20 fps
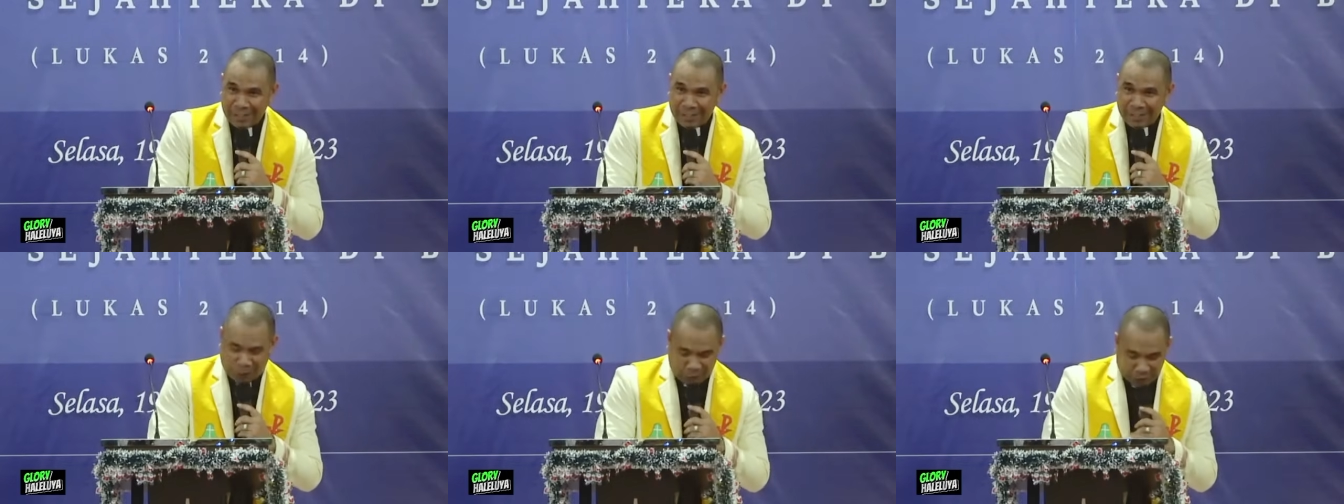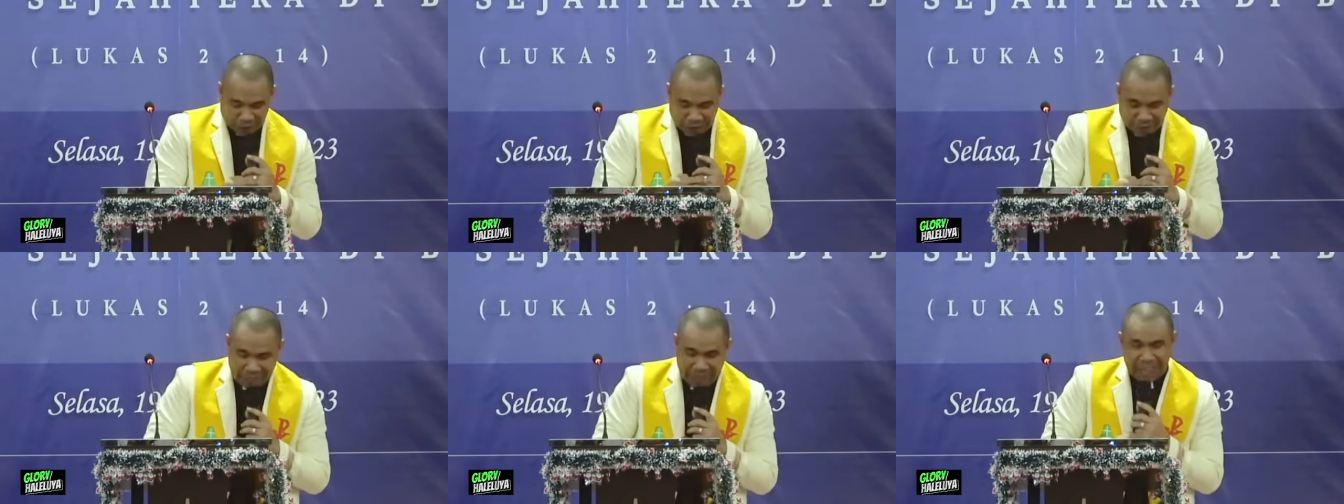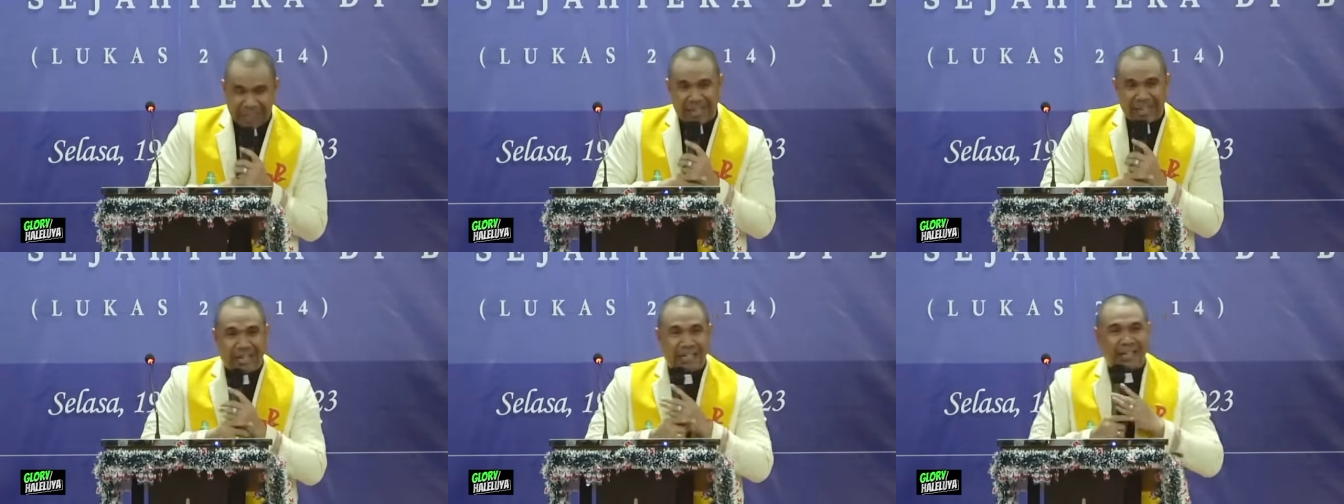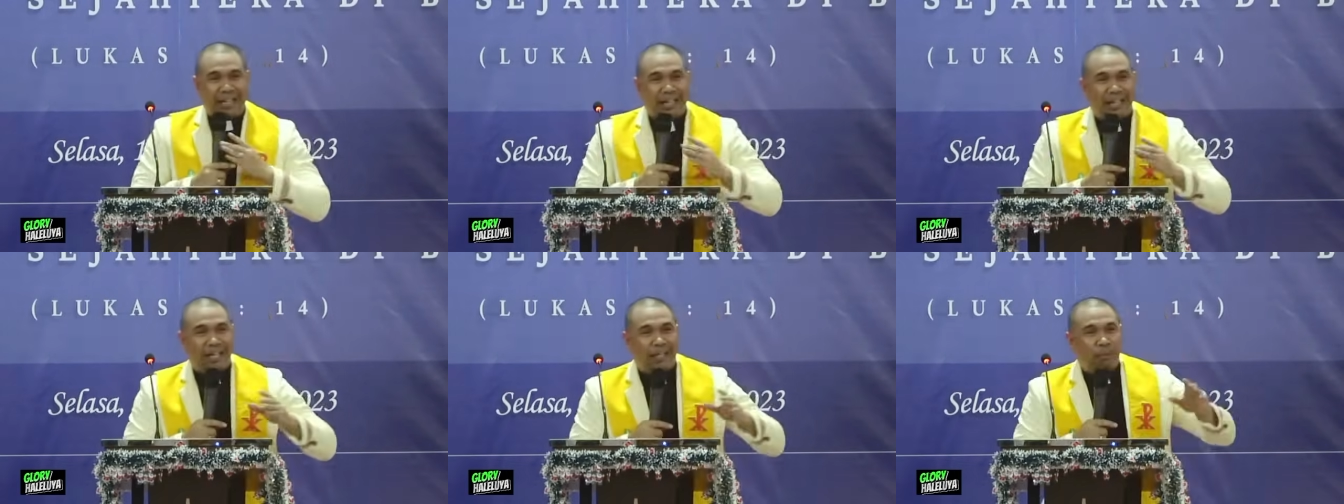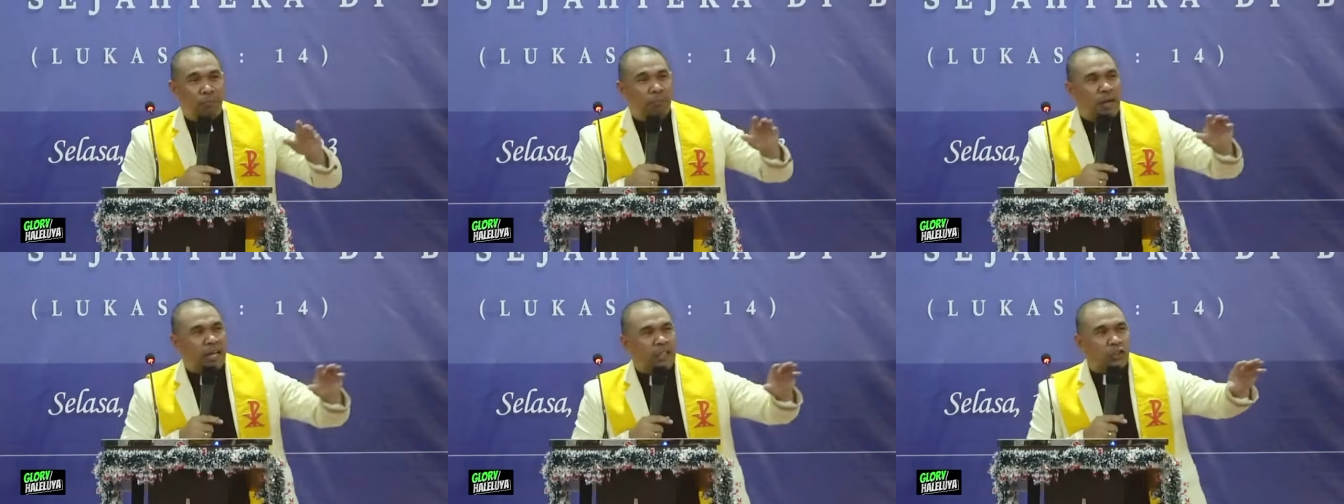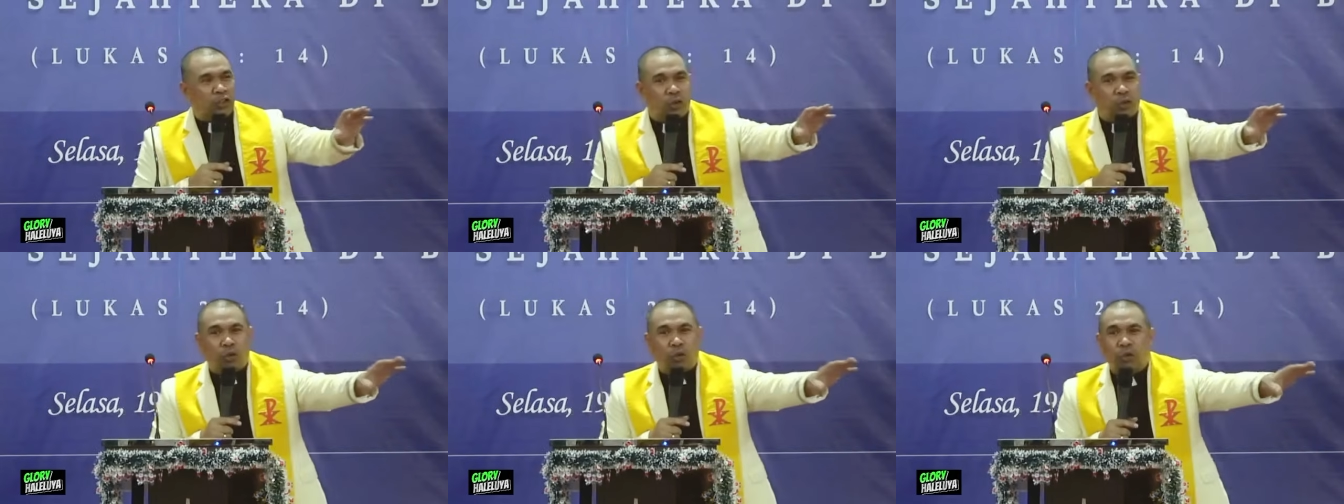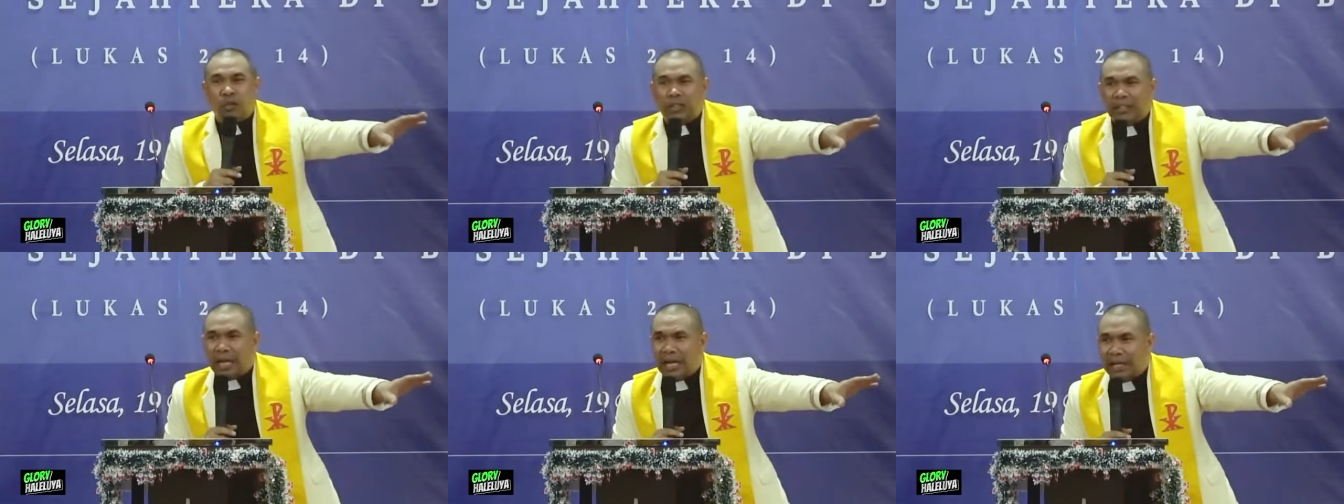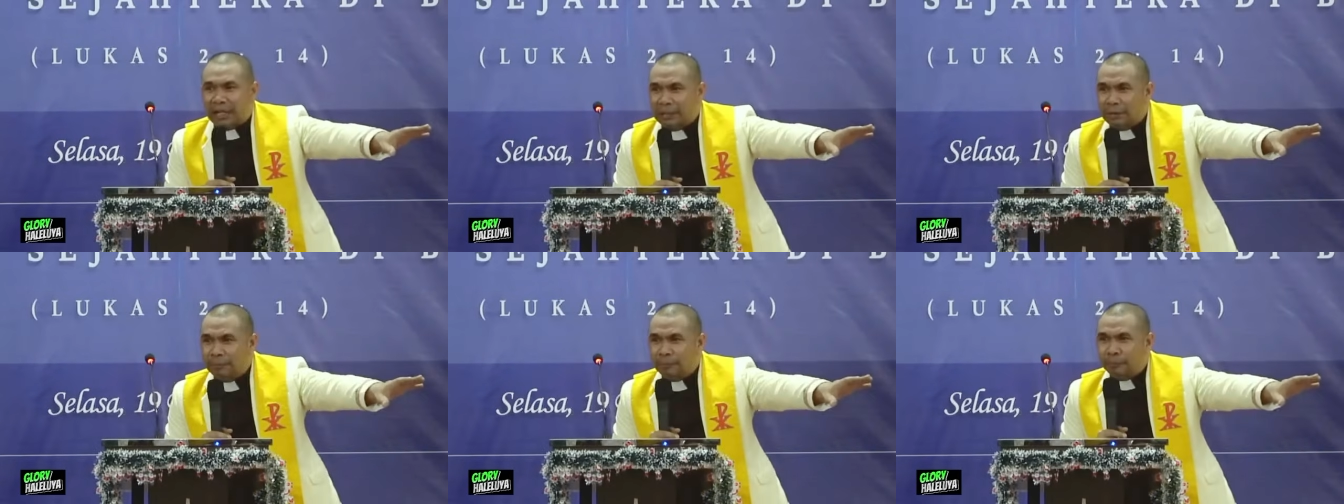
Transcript: Saudara lihat, masuk hutan,